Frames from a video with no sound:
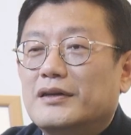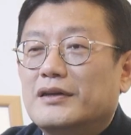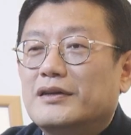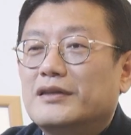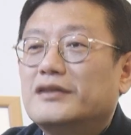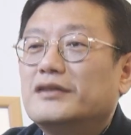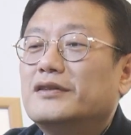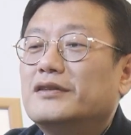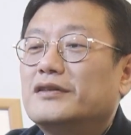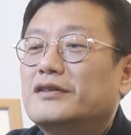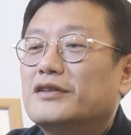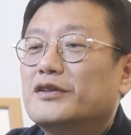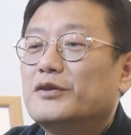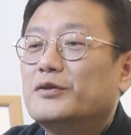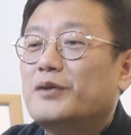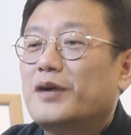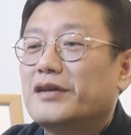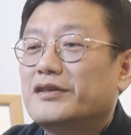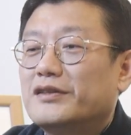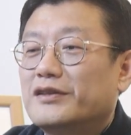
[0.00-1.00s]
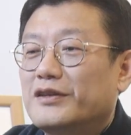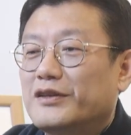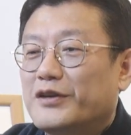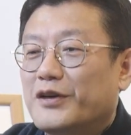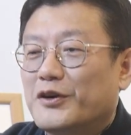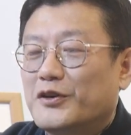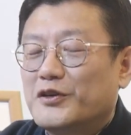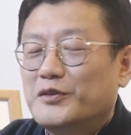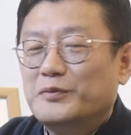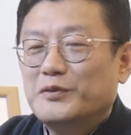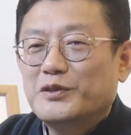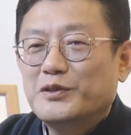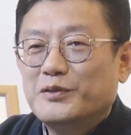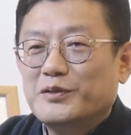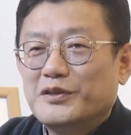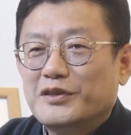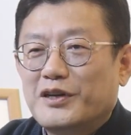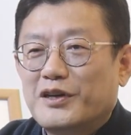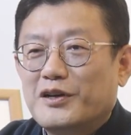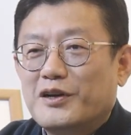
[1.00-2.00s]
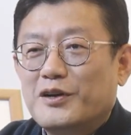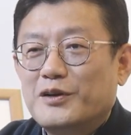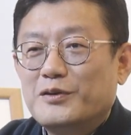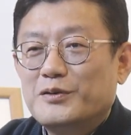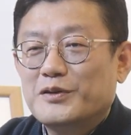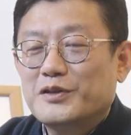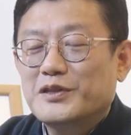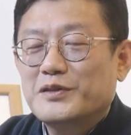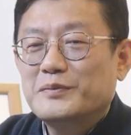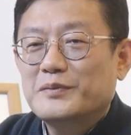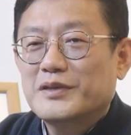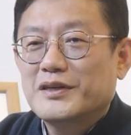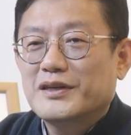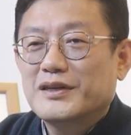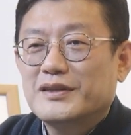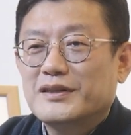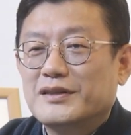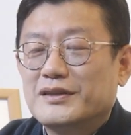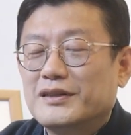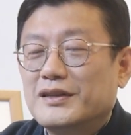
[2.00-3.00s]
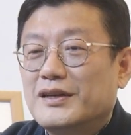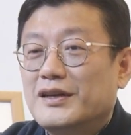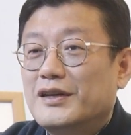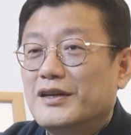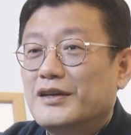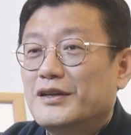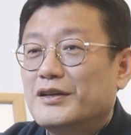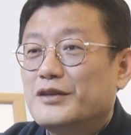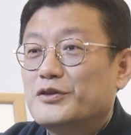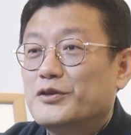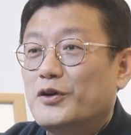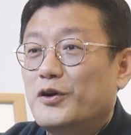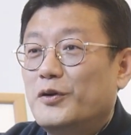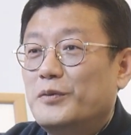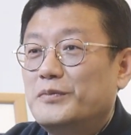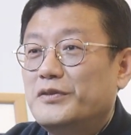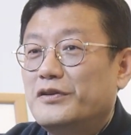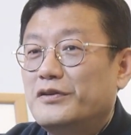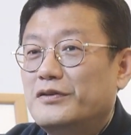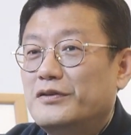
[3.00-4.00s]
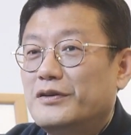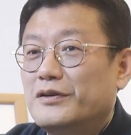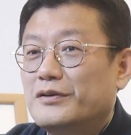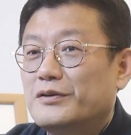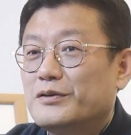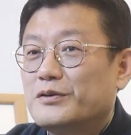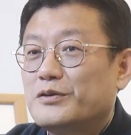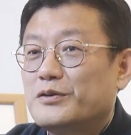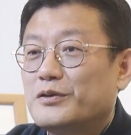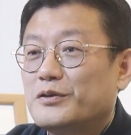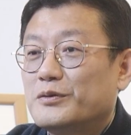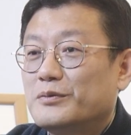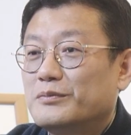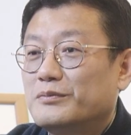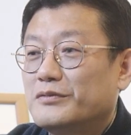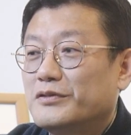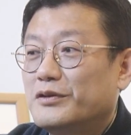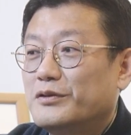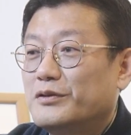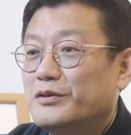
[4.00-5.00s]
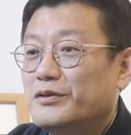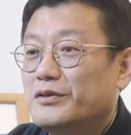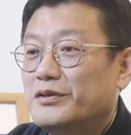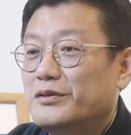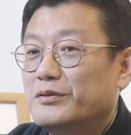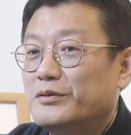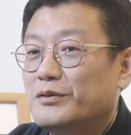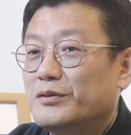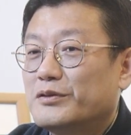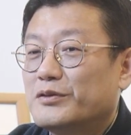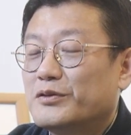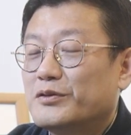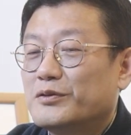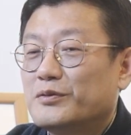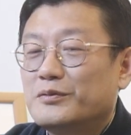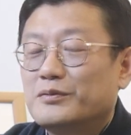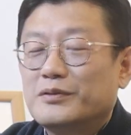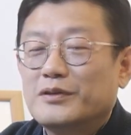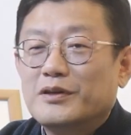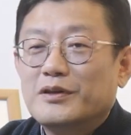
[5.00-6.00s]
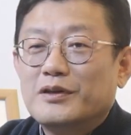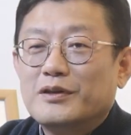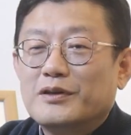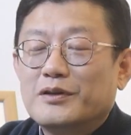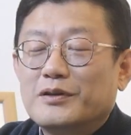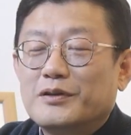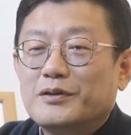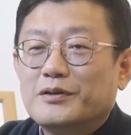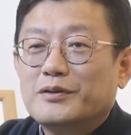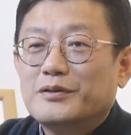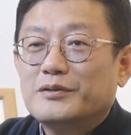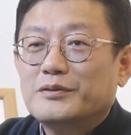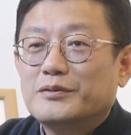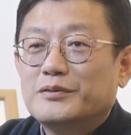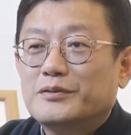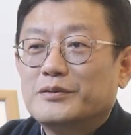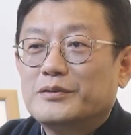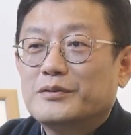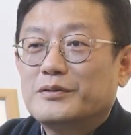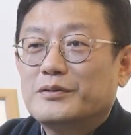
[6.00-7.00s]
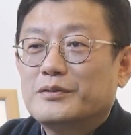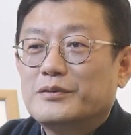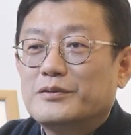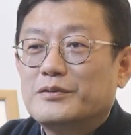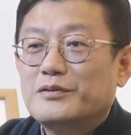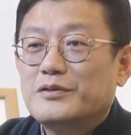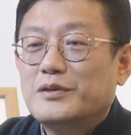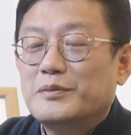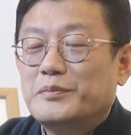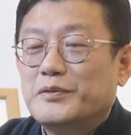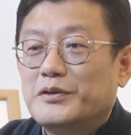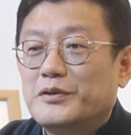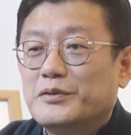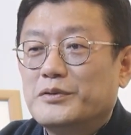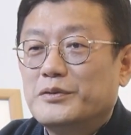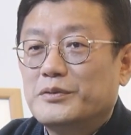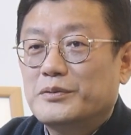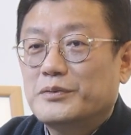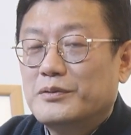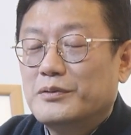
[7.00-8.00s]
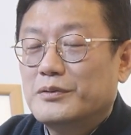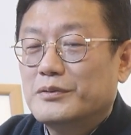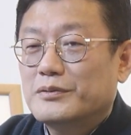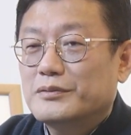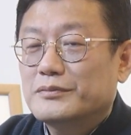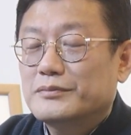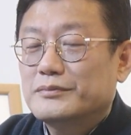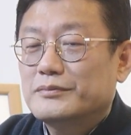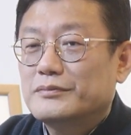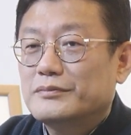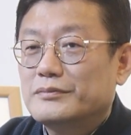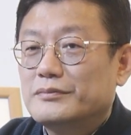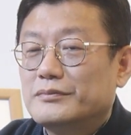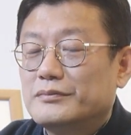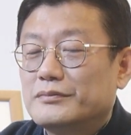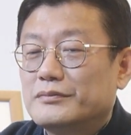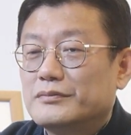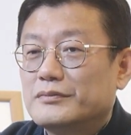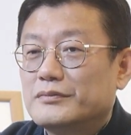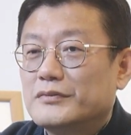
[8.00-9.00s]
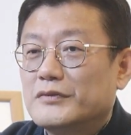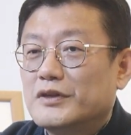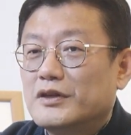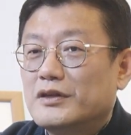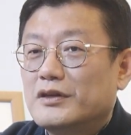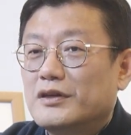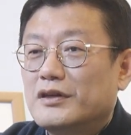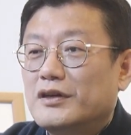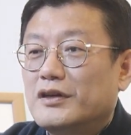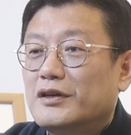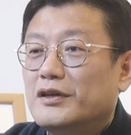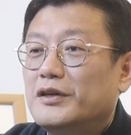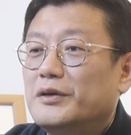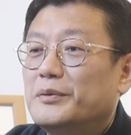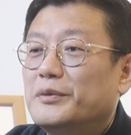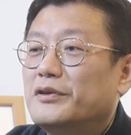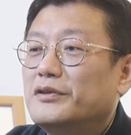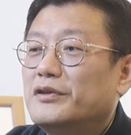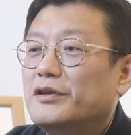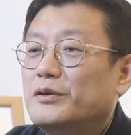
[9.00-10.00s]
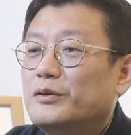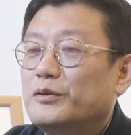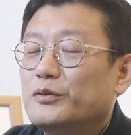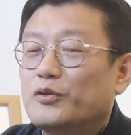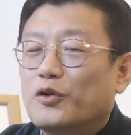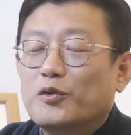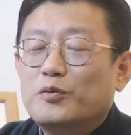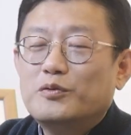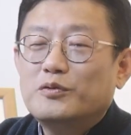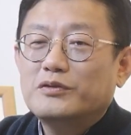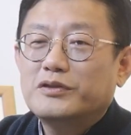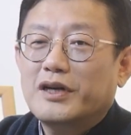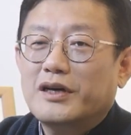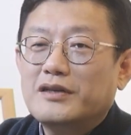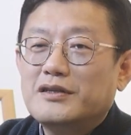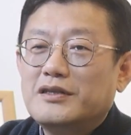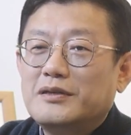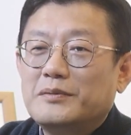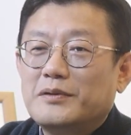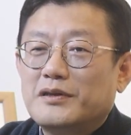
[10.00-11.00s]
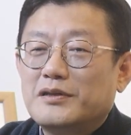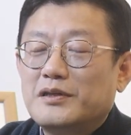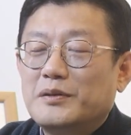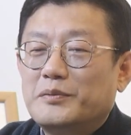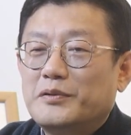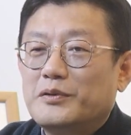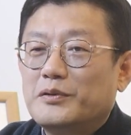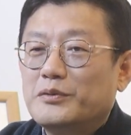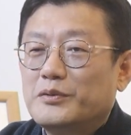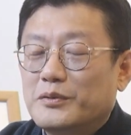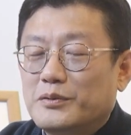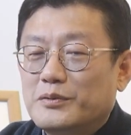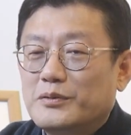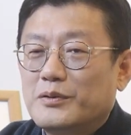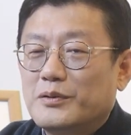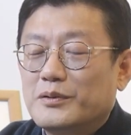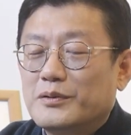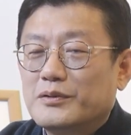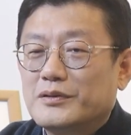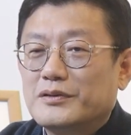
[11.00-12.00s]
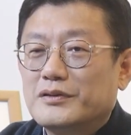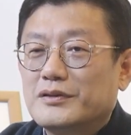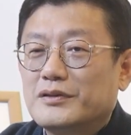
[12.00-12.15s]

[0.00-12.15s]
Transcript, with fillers: 늘 그런 과정을 겪으면서 우리 살아가고 있습니다. 처음 선거한 것처럼, 선거 치른 것처럼 그러실 필요도 없고, 이런 일로 너무 상심하실 필요도 없고,